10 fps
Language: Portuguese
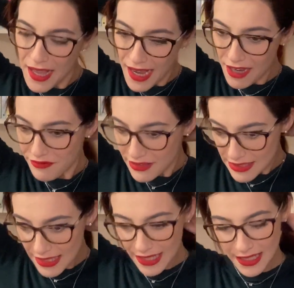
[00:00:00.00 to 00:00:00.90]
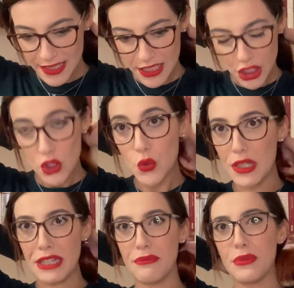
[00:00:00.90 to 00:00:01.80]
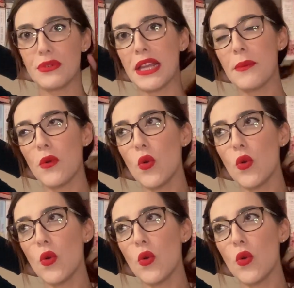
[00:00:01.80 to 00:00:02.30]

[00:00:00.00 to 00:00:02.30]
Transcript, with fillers: a falar do livro, né?